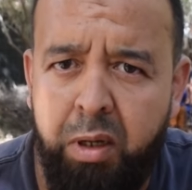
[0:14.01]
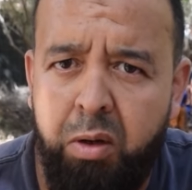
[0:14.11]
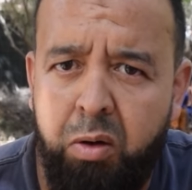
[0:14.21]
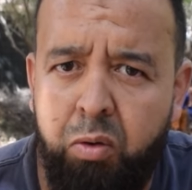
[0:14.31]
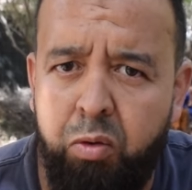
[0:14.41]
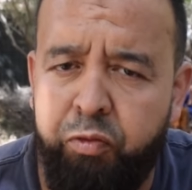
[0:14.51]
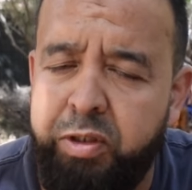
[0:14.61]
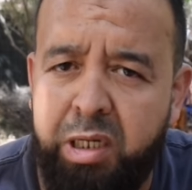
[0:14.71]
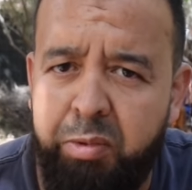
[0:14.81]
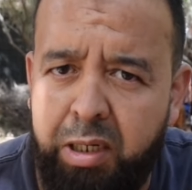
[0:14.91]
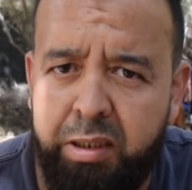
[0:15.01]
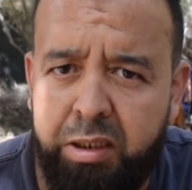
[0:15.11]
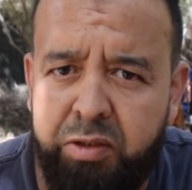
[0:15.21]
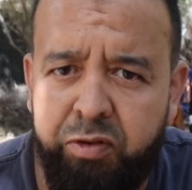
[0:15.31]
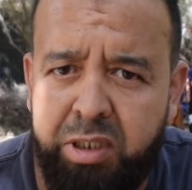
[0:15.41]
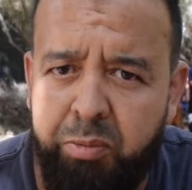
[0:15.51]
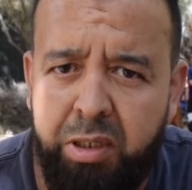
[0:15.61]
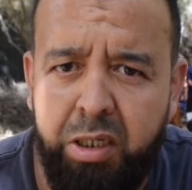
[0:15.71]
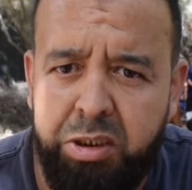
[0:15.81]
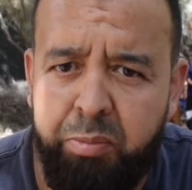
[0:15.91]
وفي سبيل الله داكشي في سبيل الله
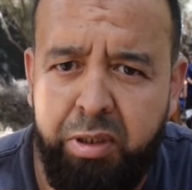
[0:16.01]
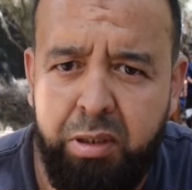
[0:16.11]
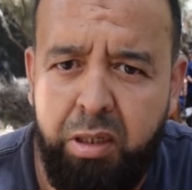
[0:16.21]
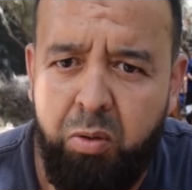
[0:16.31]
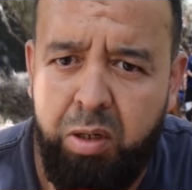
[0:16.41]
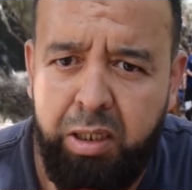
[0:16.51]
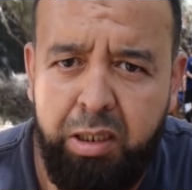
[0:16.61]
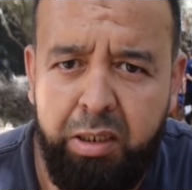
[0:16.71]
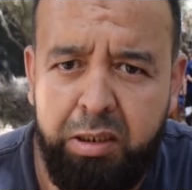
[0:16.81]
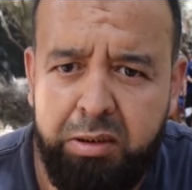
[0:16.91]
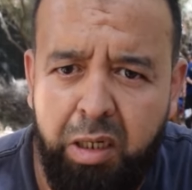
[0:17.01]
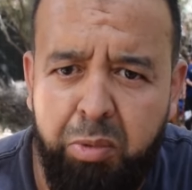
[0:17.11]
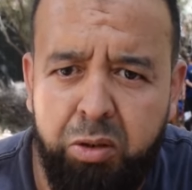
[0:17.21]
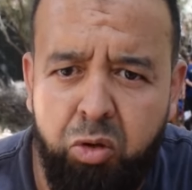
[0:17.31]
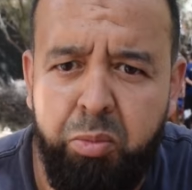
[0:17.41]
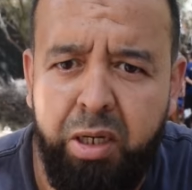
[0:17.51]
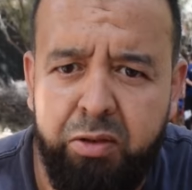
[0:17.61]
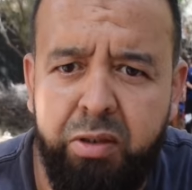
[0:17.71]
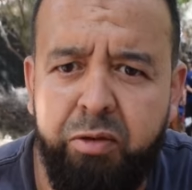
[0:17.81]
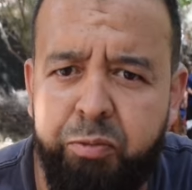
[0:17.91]
جا من عند الله ولكن هاد الطماطم ما
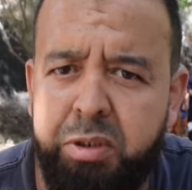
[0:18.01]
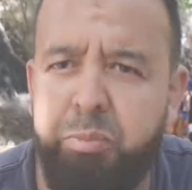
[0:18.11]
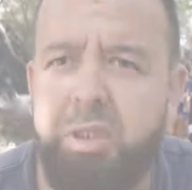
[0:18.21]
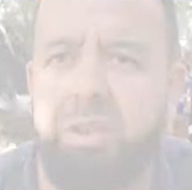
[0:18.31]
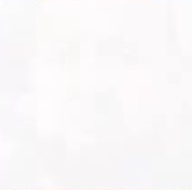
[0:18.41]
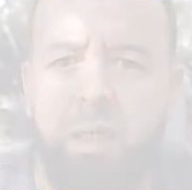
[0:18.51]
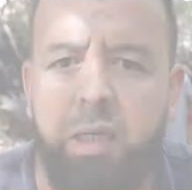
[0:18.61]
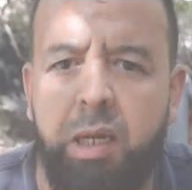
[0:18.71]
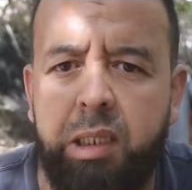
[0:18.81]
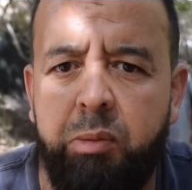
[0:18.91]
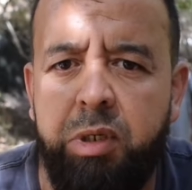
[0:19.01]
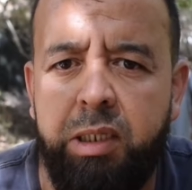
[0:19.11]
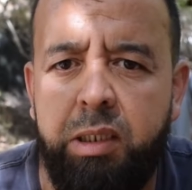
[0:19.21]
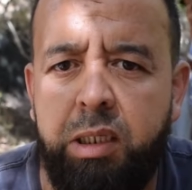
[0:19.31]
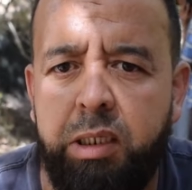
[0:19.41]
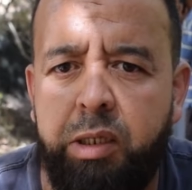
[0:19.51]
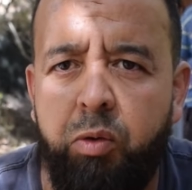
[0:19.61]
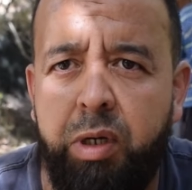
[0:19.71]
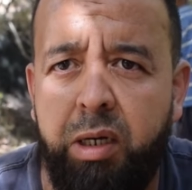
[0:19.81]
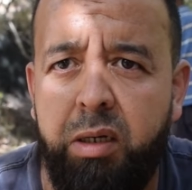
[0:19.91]
عرفنا منين جاي هاد البلان اللي
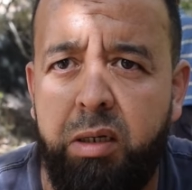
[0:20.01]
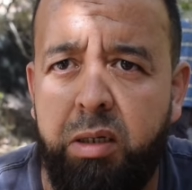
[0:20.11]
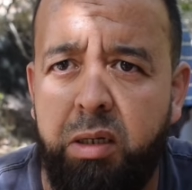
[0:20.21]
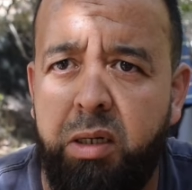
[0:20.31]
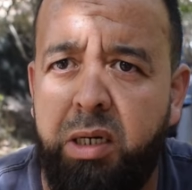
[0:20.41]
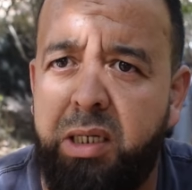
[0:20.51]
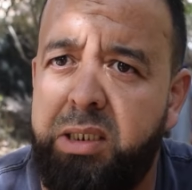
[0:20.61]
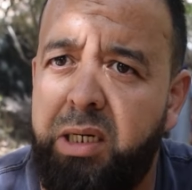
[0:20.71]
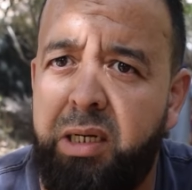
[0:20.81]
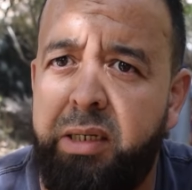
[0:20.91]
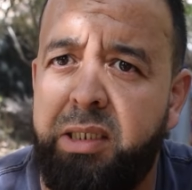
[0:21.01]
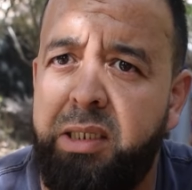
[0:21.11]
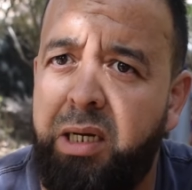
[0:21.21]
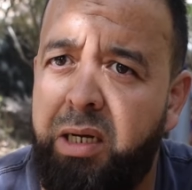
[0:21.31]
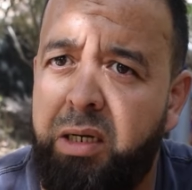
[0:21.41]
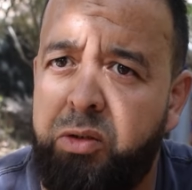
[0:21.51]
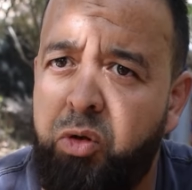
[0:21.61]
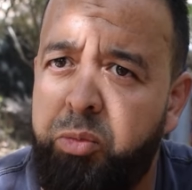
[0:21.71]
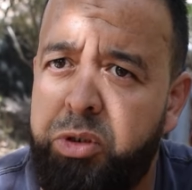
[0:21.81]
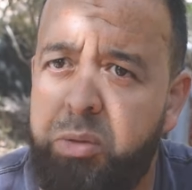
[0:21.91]
عطاونا راه كثير على الناس الا غيخلصوه من
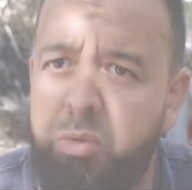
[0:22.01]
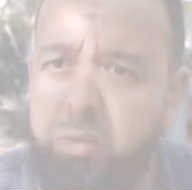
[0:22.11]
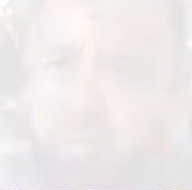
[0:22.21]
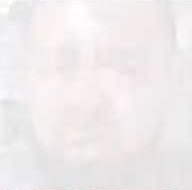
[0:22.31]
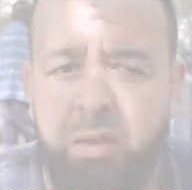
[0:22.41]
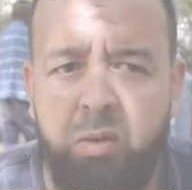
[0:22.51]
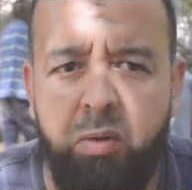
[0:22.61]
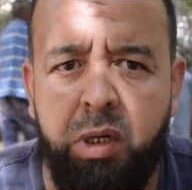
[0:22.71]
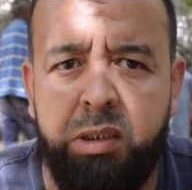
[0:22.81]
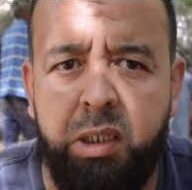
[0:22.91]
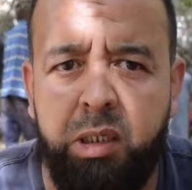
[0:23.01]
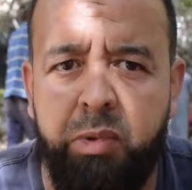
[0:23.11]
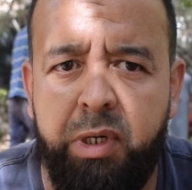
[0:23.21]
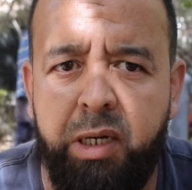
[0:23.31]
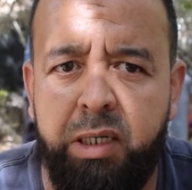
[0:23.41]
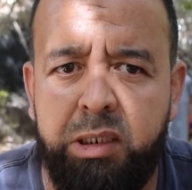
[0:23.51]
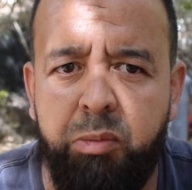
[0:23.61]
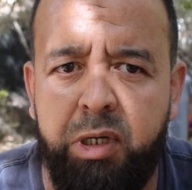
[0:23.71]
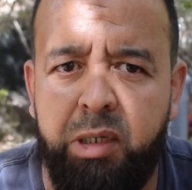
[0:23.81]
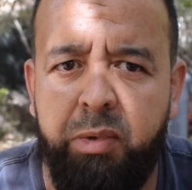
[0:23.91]
جيبهم وتقريبا راه غير الطبله
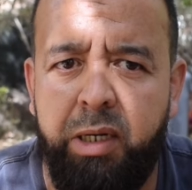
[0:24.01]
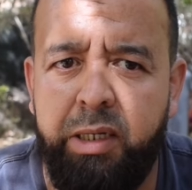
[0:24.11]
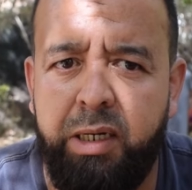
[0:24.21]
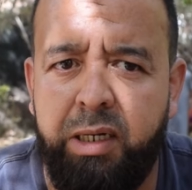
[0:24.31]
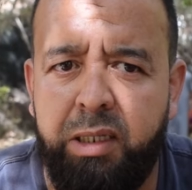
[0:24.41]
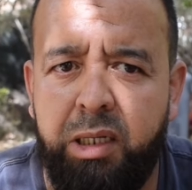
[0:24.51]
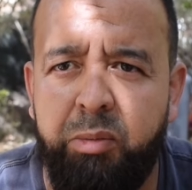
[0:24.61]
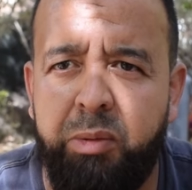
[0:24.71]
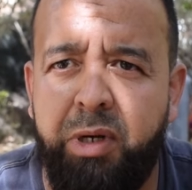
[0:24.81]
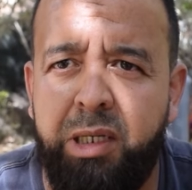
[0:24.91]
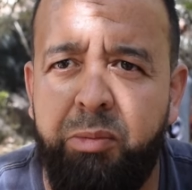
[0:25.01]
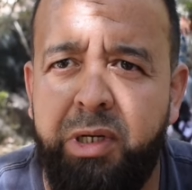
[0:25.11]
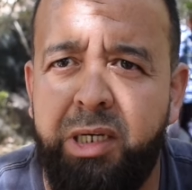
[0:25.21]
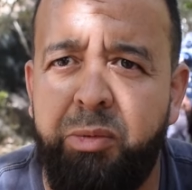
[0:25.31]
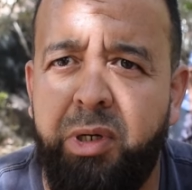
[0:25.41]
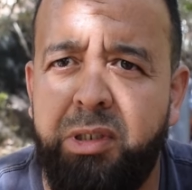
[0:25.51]
دابا حنا راه كتطلع ب 4 د المنين 4